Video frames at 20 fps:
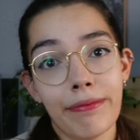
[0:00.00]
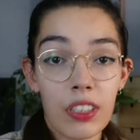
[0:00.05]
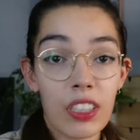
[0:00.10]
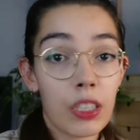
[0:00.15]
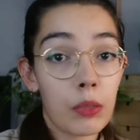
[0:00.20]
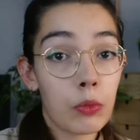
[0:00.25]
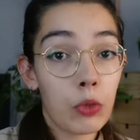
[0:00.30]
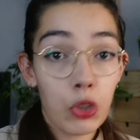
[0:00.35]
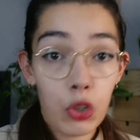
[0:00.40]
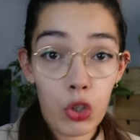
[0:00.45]

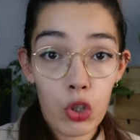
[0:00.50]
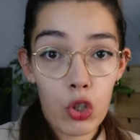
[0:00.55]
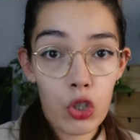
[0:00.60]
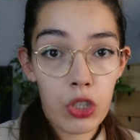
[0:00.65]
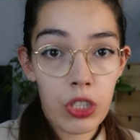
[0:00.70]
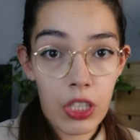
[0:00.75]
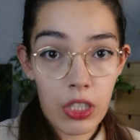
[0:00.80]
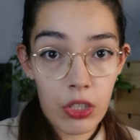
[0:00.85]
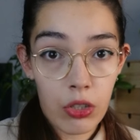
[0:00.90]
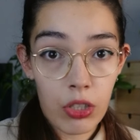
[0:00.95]
Como todos
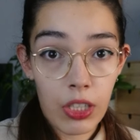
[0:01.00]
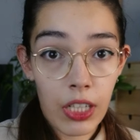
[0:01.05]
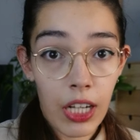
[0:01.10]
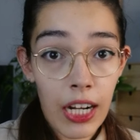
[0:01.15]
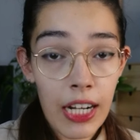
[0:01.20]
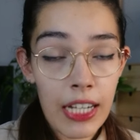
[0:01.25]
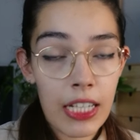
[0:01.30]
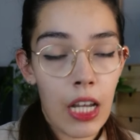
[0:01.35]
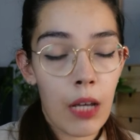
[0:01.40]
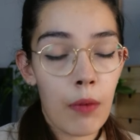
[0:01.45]
los textos
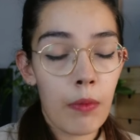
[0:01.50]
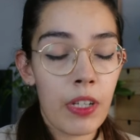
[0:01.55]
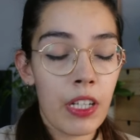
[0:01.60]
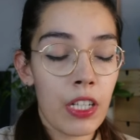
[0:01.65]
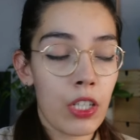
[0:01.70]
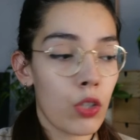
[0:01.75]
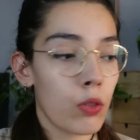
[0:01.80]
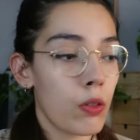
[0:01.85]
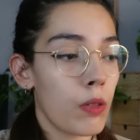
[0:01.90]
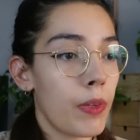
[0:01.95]
legales, a mí
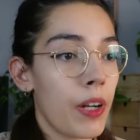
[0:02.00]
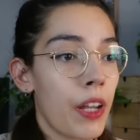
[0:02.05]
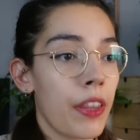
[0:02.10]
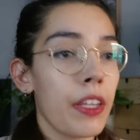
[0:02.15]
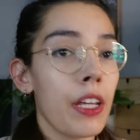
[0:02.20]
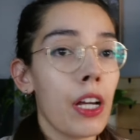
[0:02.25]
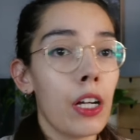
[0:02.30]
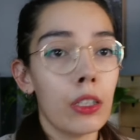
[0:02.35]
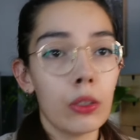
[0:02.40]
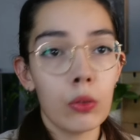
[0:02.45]
esto me
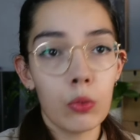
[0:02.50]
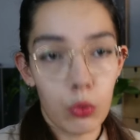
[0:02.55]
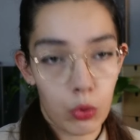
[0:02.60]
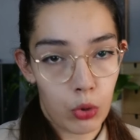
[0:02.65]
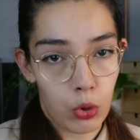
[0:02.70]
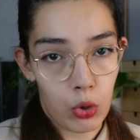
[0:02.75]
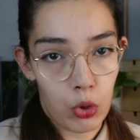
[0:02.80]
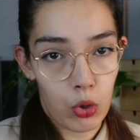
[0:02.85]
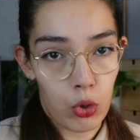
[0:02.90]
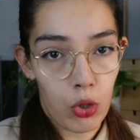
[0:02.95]
parecía un
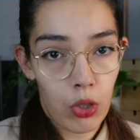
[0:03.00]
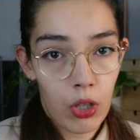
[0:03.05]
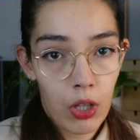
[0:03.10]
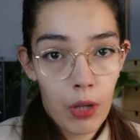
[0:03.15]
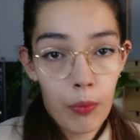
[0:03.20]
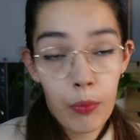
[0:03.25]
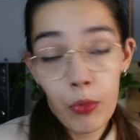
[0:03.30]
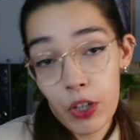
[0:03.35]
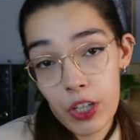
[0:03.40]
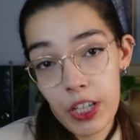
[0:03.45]
tocho,
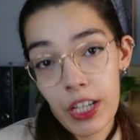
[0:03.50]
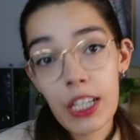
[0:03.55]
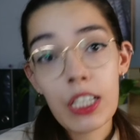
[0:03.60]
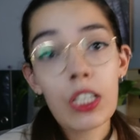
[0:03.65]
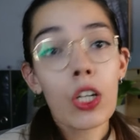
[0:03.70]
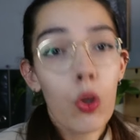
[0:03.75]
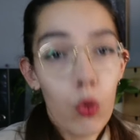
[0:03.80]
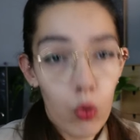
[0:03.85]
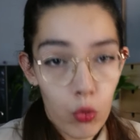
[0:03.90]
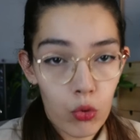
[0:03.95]
porque
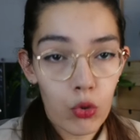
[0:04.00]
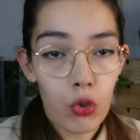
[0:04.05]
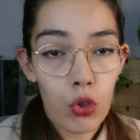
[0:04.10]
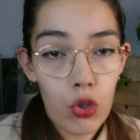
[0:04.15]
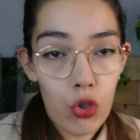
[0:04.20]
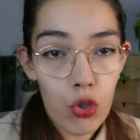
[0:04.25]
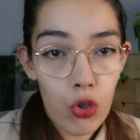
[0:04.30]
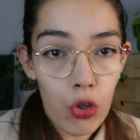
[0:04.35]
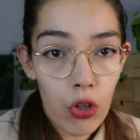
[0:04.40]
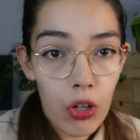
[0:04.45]
es un
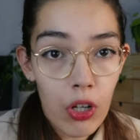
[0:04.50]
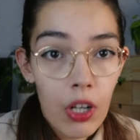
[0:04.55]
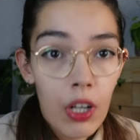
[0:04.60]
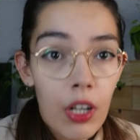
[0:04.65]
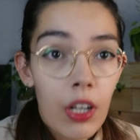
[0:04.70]
tocho.